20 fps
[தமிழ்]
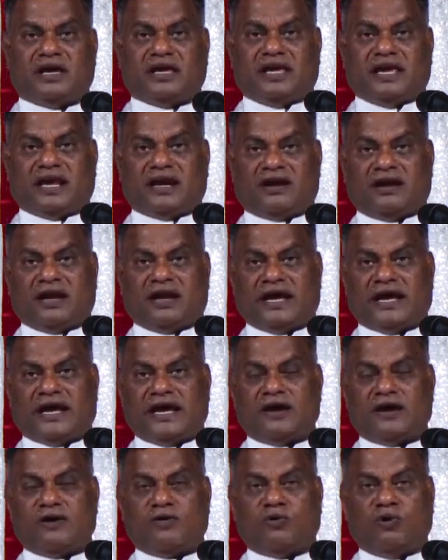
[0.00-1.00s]
என்ற
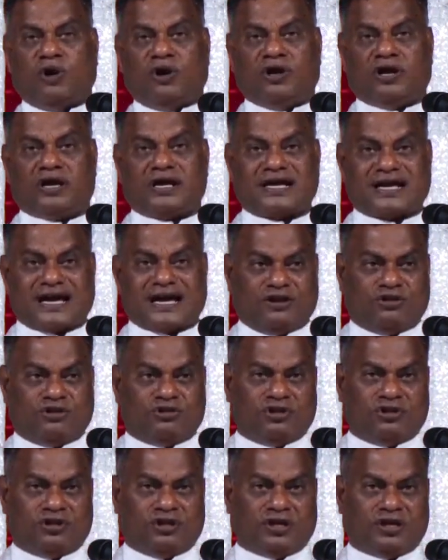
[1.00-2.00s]
ஒரு
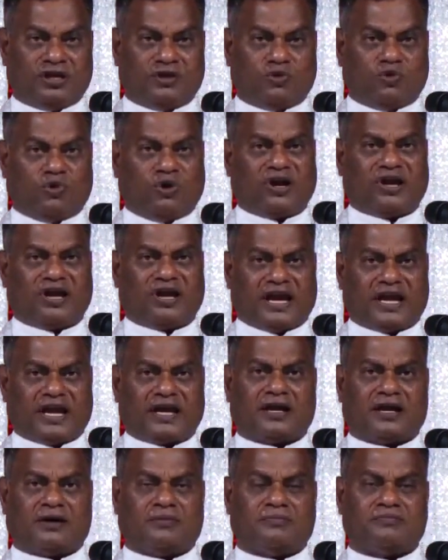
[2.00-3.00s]
கருத்து ஒரு
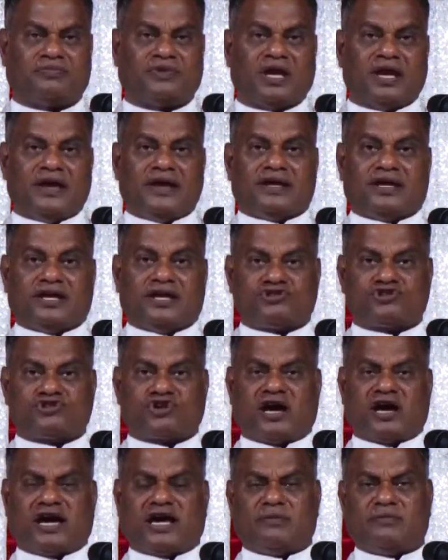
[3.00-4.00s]
எண்ணம்
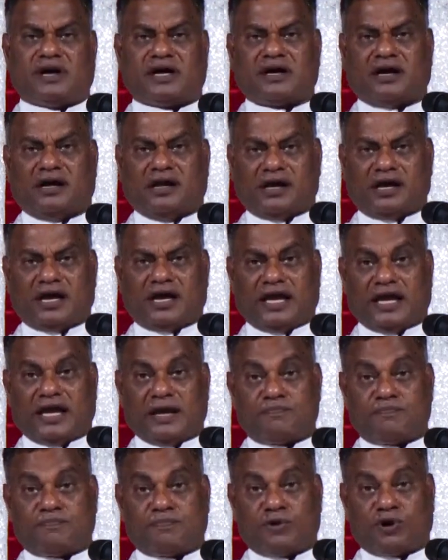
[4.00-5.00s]
இஸ்ராயல் மக்களுக்கு
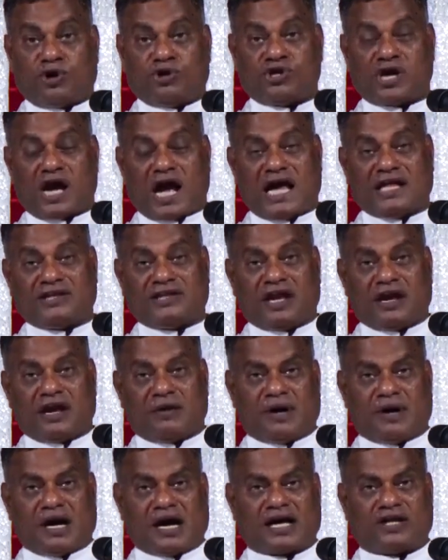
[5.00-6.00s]
எப்பொழுது
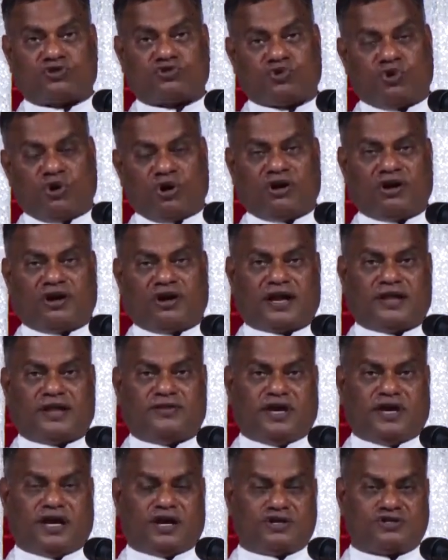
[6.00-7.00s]
அதிகமாக தோன்றுகிறது
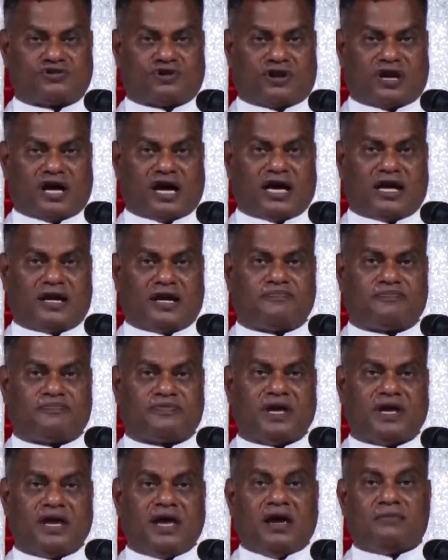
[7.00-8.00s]
என்று சொன்னால்
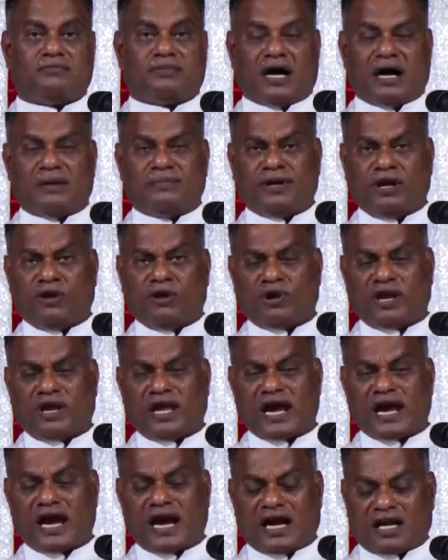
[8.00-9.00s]
பாபிலோனிய
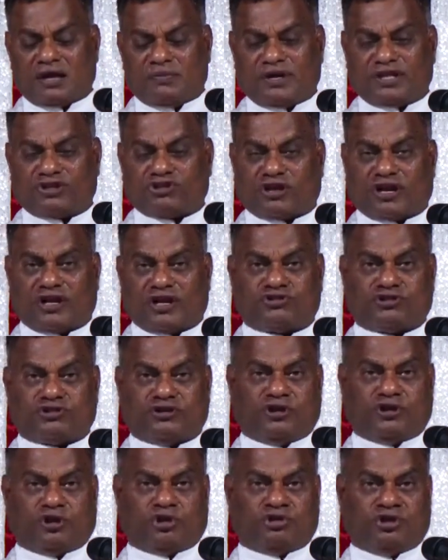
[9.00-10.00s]

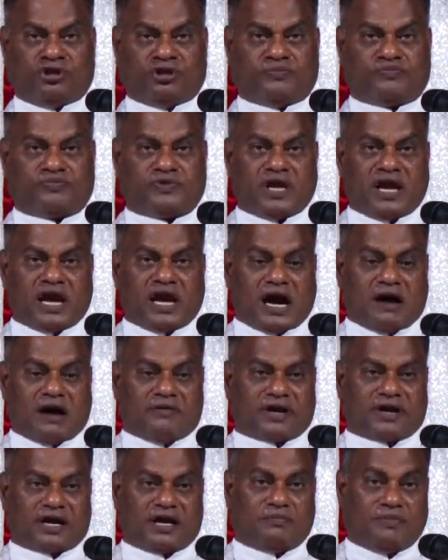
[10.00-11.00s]
அடிமைத்தனத்திலிருந்து
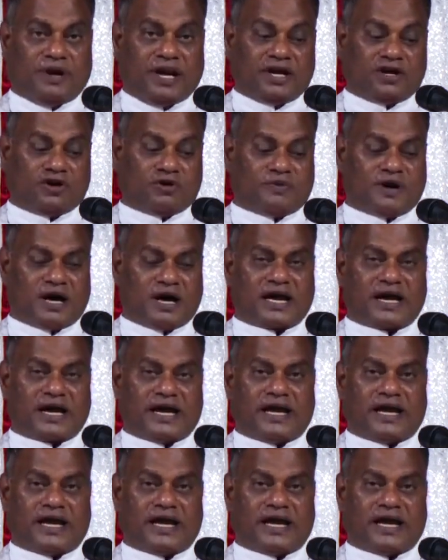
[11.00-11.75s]
அவர்கள் மீண்டுமாக